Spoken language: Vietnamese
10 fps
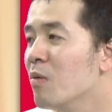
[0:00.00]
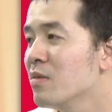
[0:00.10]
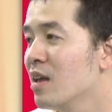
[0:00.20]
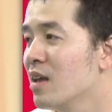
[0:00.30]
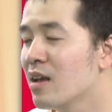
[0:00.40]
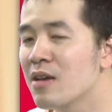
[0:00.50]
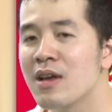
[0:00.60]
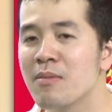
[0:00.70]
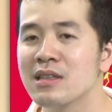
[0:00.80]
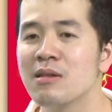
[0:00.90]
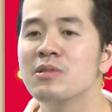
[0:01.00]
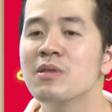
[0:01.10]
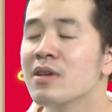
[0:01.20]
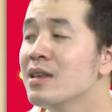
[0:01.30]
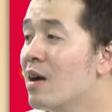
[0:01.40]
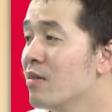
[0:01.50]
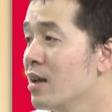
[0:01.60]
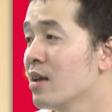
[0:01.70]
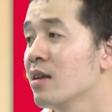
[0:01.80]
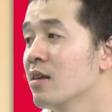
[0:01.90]
hôn thì cái việc mà sống chung với nhau
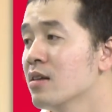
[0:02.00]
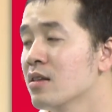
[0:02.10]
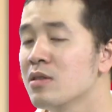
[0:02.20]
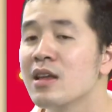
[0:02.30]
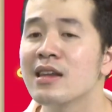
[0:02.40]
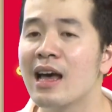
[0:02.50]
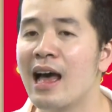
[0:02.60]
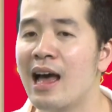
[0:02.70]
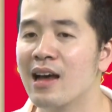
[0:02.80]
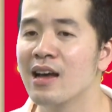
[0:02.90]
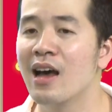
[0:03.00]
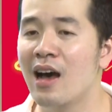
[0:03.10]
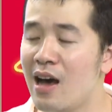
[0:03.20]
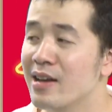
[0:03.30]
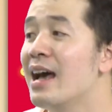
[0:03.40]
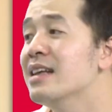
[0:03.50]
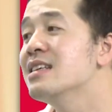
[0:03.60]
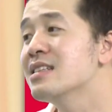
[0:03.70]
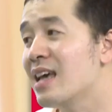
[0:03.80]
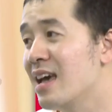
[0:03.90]
thì uh, tôi tin là họ đã
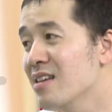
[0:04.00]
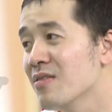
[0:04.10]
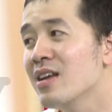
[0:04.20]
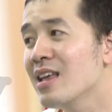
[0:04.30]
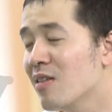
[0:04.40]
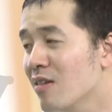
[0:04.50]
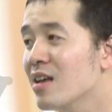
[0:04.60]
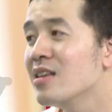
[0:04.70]
chia sẻ được với nhau